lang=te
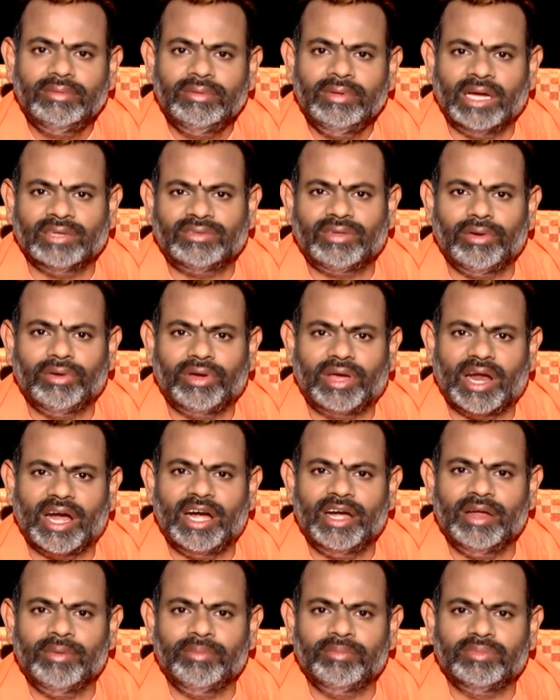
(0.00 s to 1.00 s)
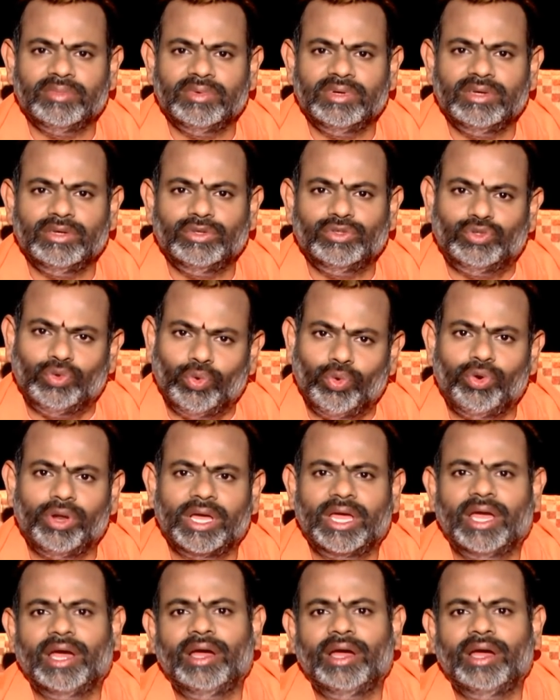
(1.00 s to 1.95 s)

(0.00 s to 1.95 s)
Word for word: అసలు గ్రహణం సూర్యుడికా